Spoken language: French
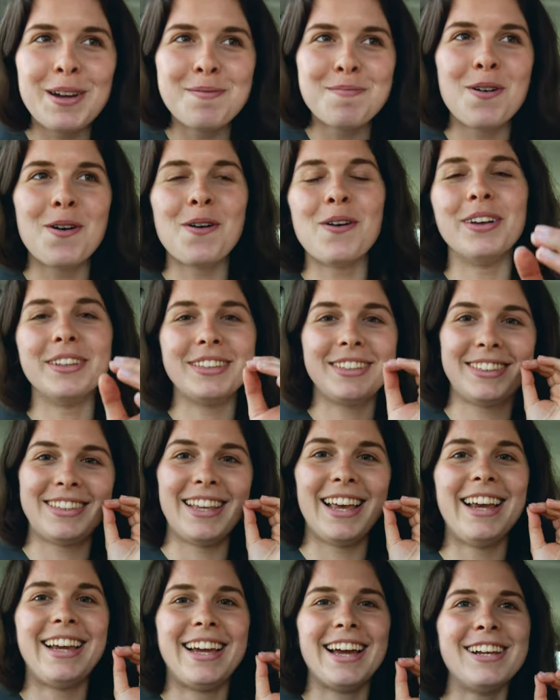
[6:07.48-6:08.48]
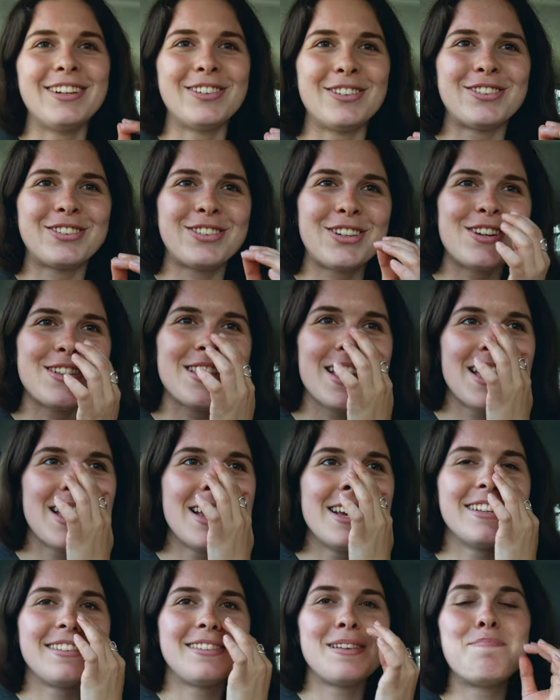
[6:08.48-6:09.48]
vraiment, c'est quelque chose.
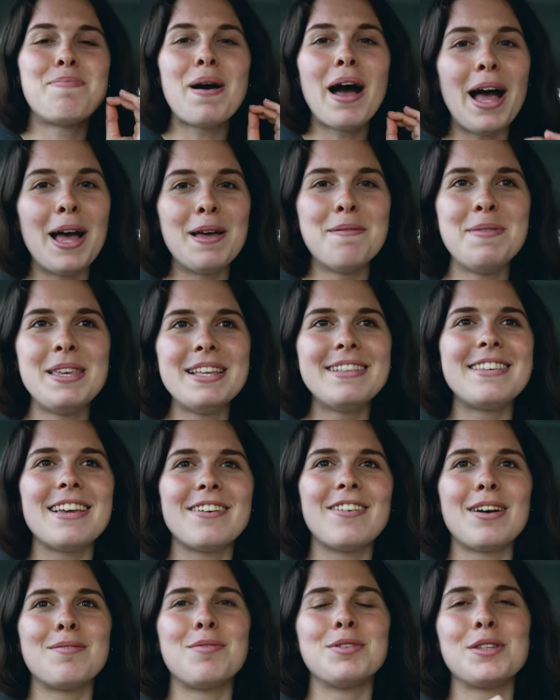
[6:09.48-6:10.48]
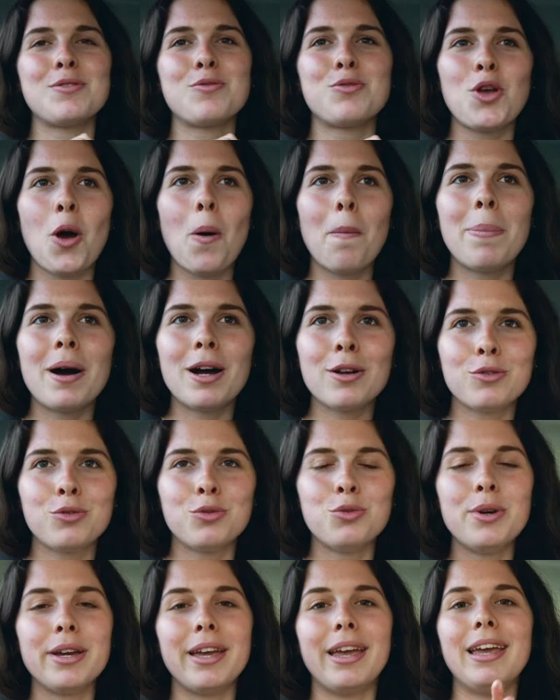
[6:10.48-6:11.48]
C'est pas un mythe, il y a vraiment des scooters
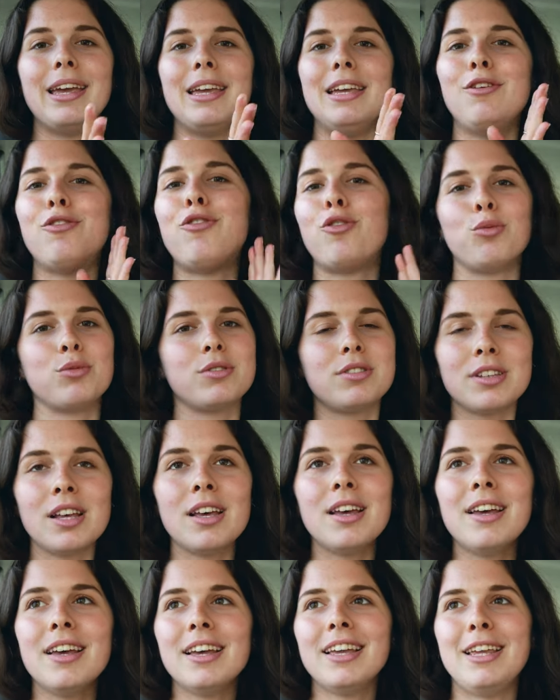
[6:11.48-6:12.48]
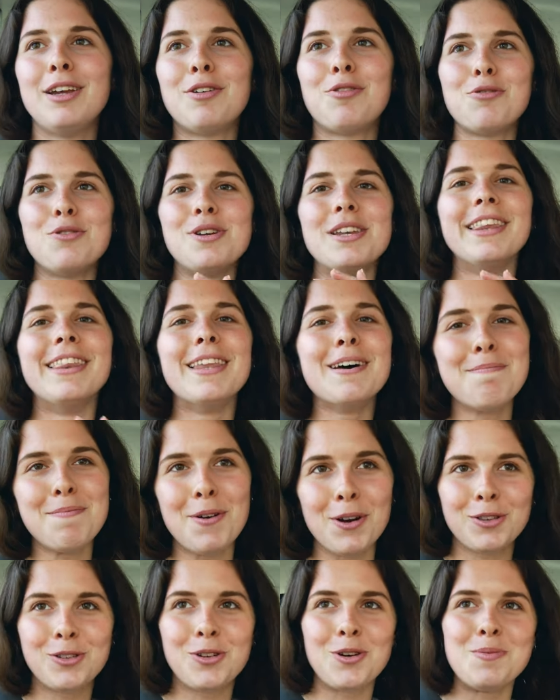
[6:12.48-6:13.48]
partout et ils foncent ils roulent
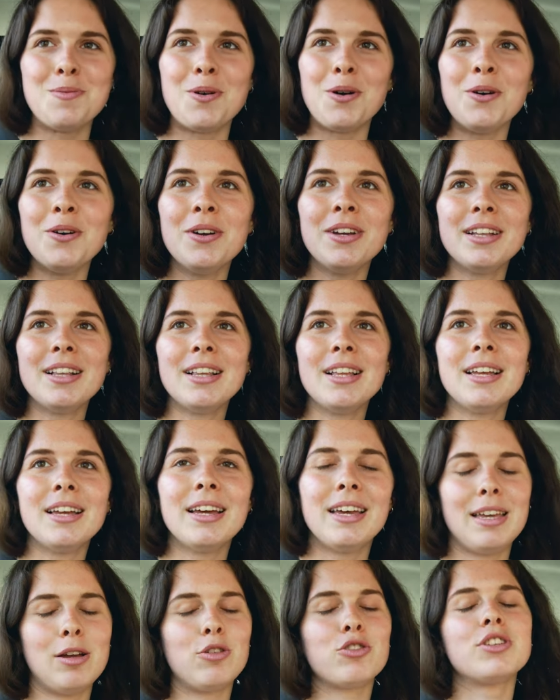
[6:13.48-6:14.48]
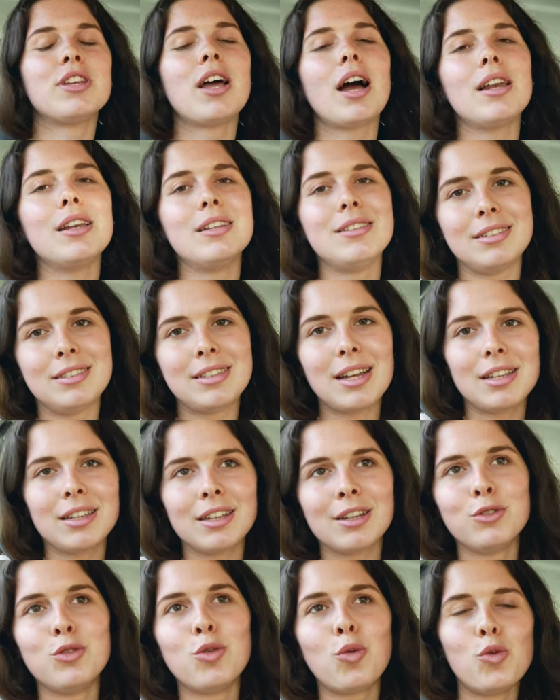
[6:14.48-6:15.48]
n'importe comment. Et en général, les
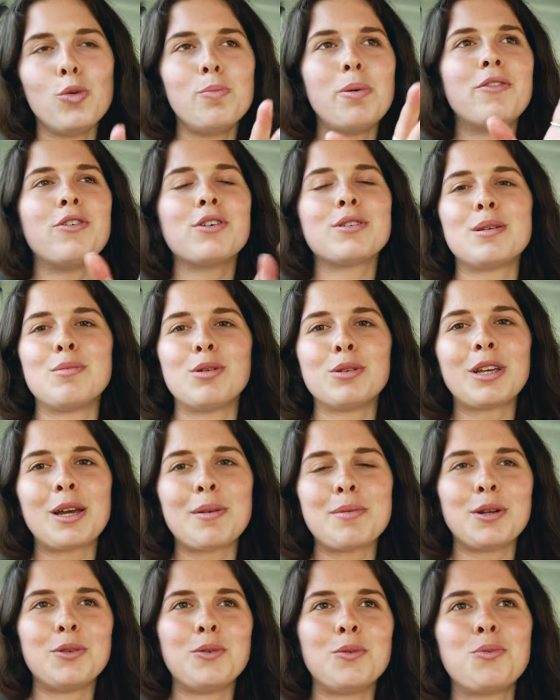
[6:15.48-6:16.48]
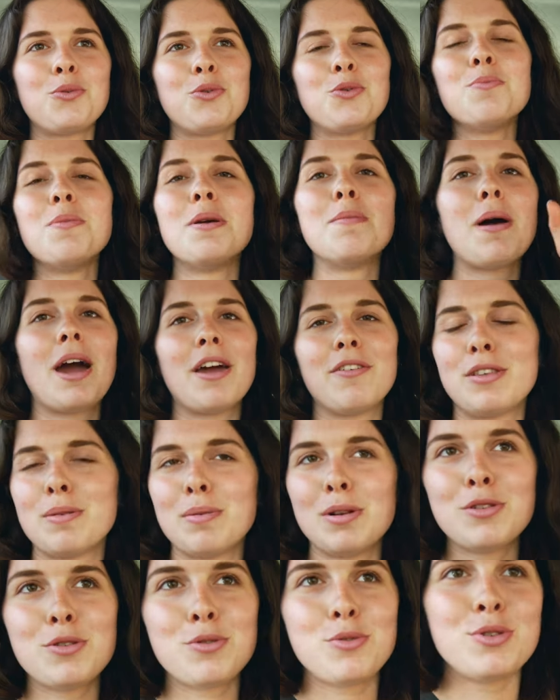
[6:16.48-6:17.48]
Italiens ne roulent pas forcément très bien non plus. Mais bref,
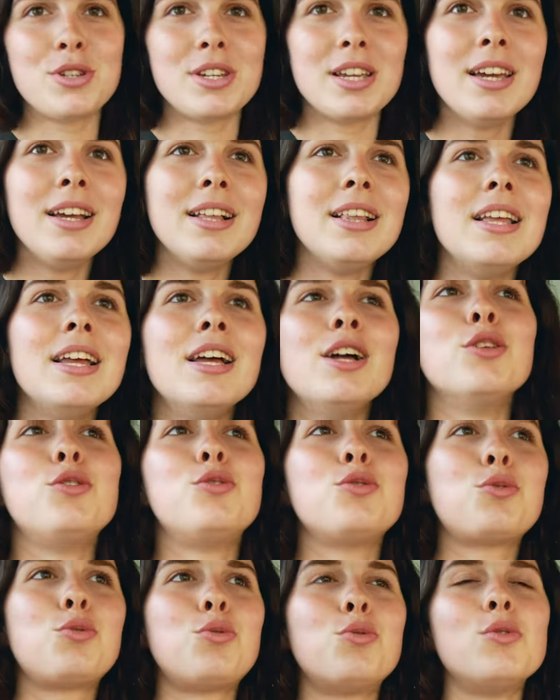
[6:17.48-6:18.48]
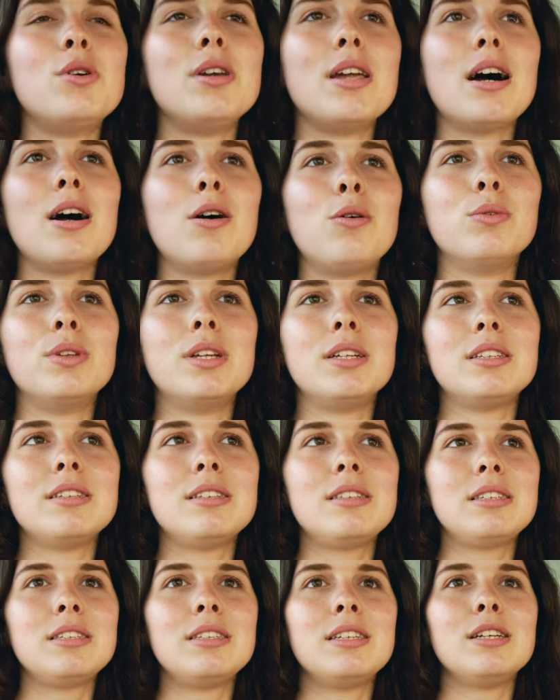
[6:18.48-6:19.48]
c'est pas le sujet. Du coup, là, on a
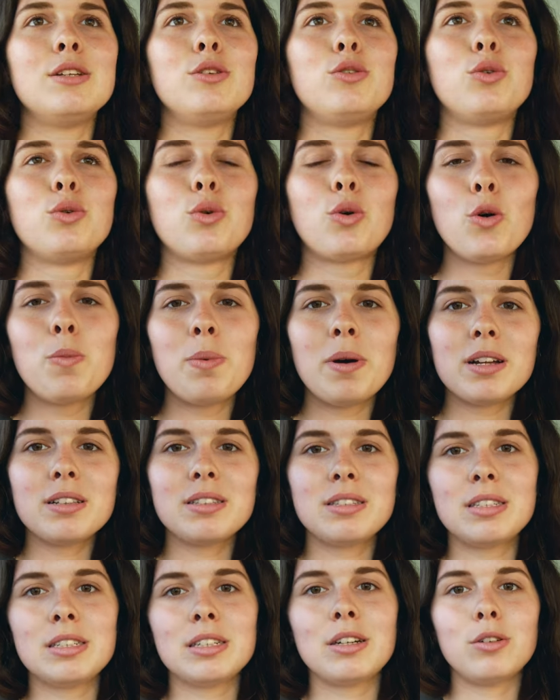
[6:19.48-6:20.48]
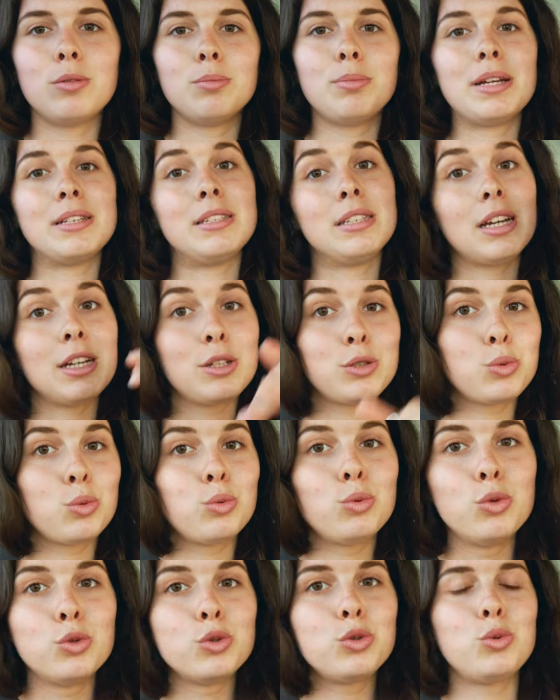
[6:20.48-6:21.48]
décidé de repartir la bah,
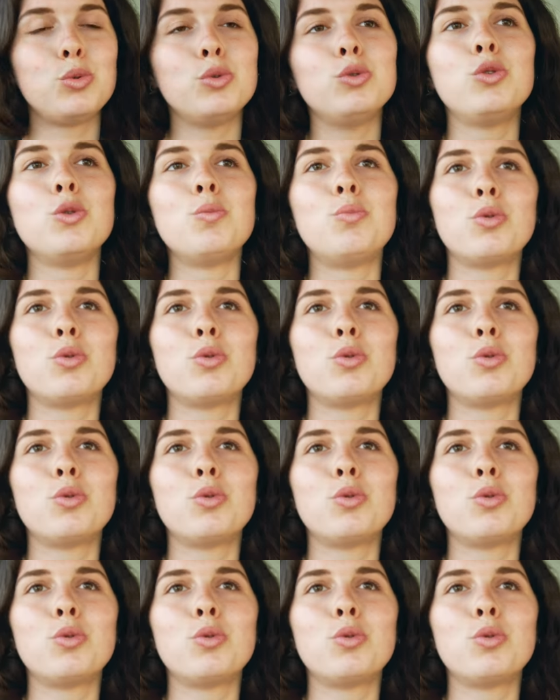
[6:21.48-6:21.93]
direction le sud,